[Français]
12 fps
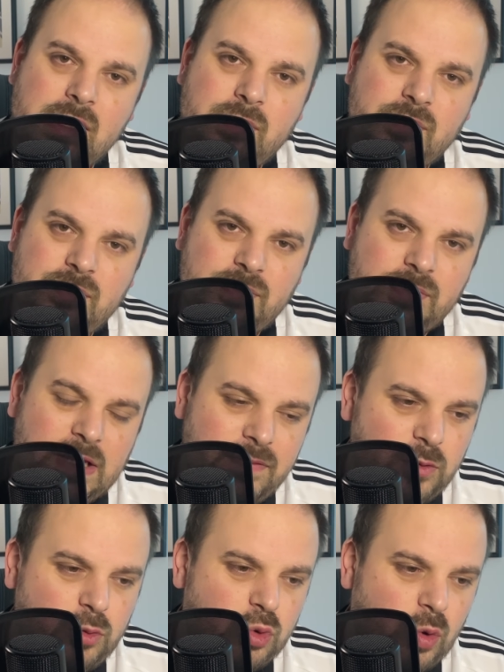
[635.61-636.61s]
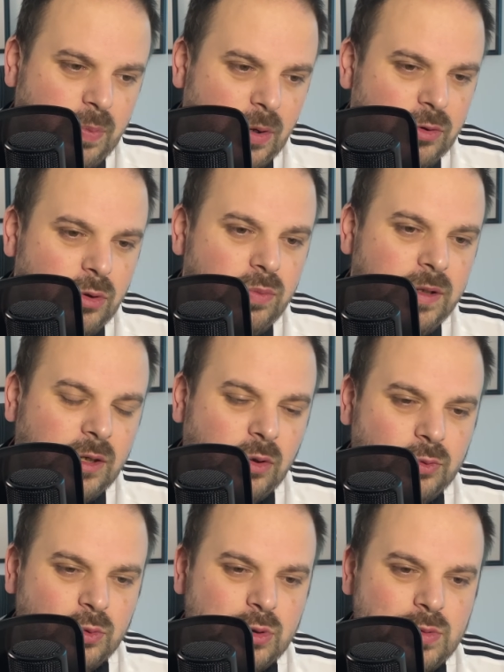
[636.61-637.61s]
Hein. On, avait toujours peur de lui
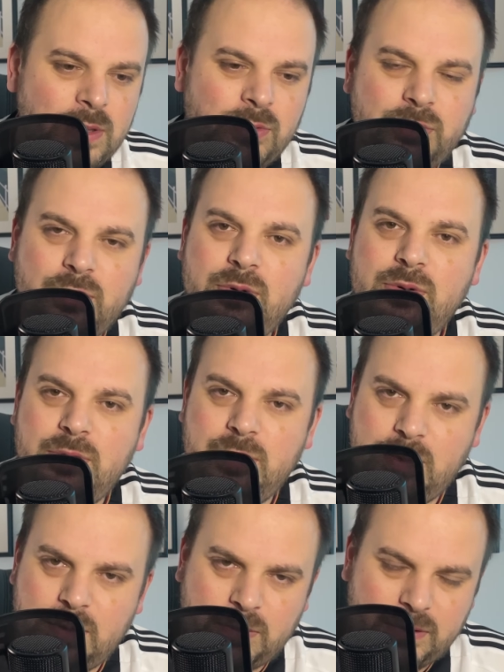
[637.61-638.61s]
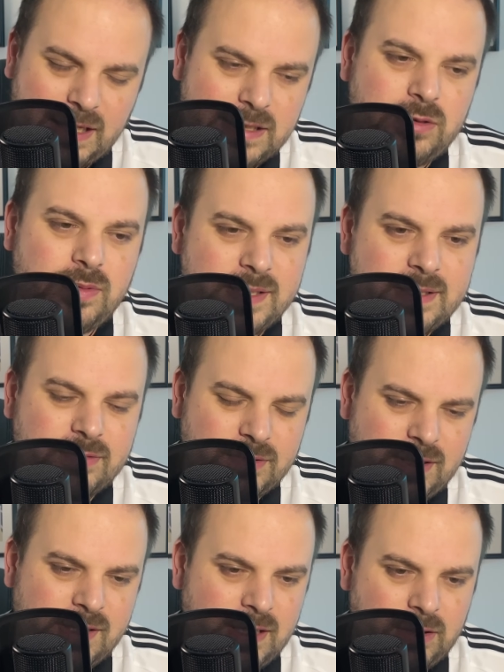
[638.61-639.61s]
quand on jouait contre contre la Suisse. On
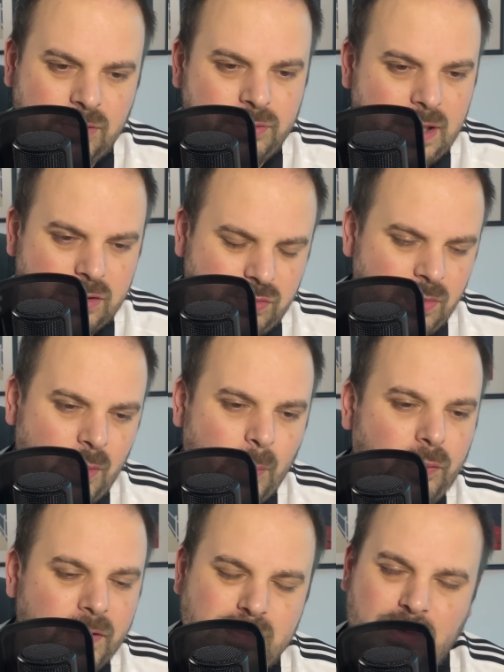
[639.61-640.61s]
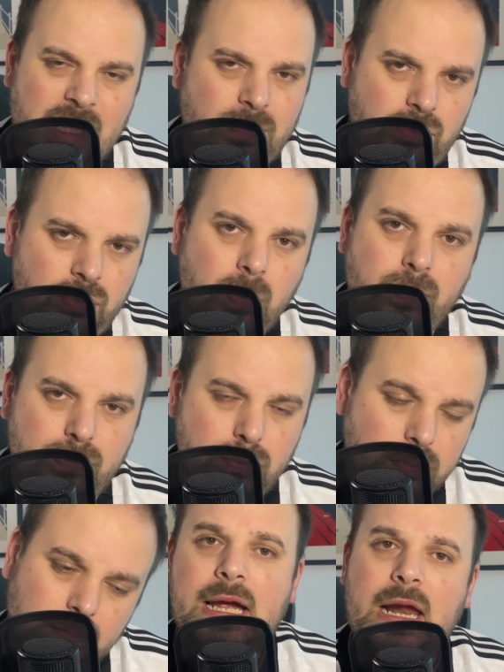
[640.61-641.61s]
se disait qu'on à tout moment pouvait se prendre un but de fou.